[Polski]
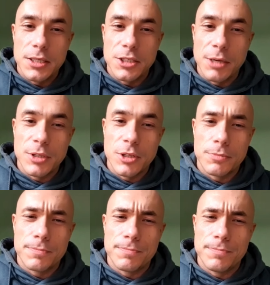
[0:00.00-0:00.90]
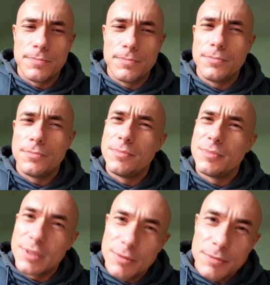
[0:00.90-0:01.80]
żeby to
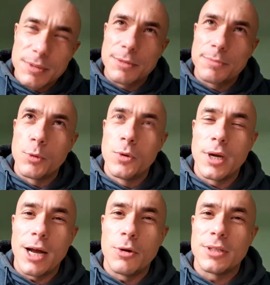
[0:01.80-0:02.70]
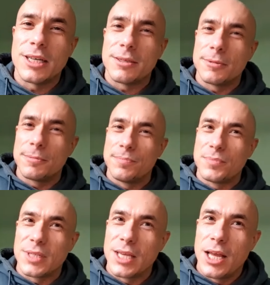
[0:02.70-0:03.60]
współgrało tak y,
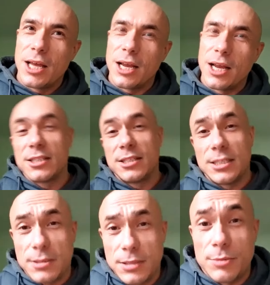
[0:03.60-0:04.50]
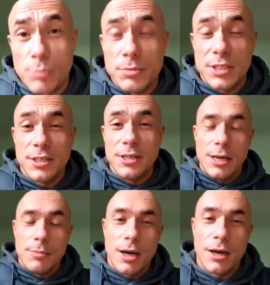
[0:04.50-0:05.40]
raz z, z moim
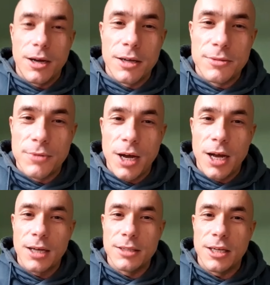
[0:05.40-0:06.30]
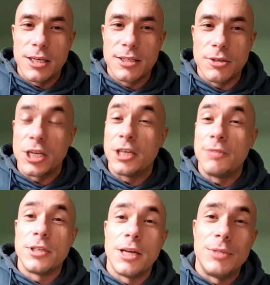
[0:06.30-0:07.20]
stylem, a, mhm. a, dwa też z
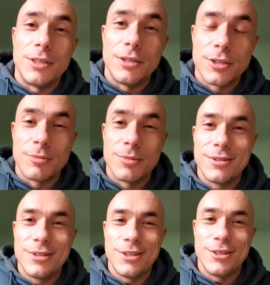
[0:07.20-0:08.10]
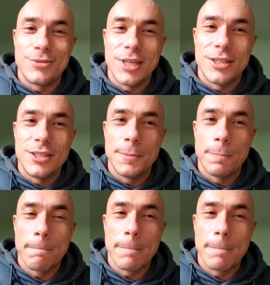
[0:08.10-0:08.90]
oczekiwaniami tej osoby. I mhm. wtedy